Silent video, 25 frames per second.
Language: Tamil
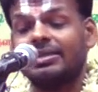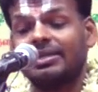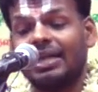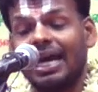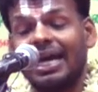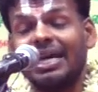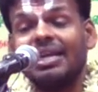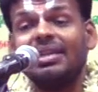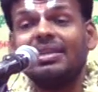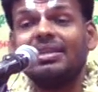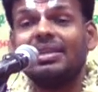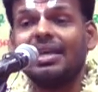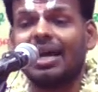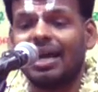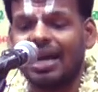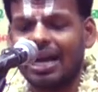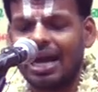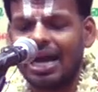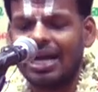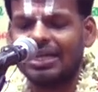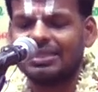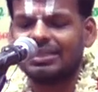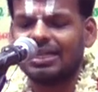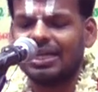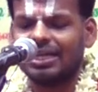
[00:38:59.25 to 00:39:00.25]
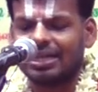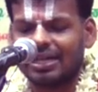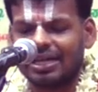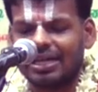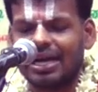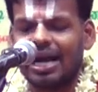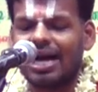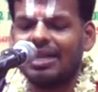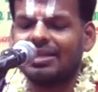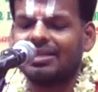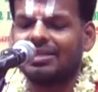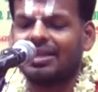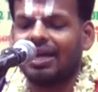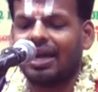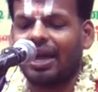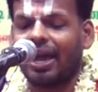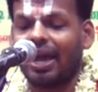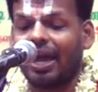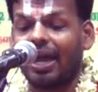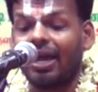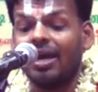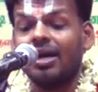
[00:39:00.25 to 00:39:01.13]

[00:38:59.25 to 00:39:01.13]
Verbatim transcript: தைத்தியராஜ கிரகாந்திகே